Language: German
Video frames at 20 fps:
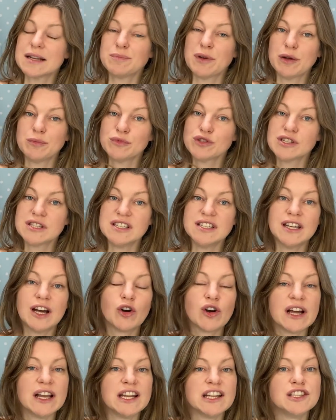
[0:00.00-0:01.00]
beim Muslin
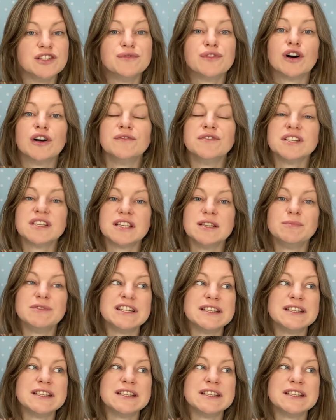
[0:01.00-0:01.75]
auch relativ häufig gibt,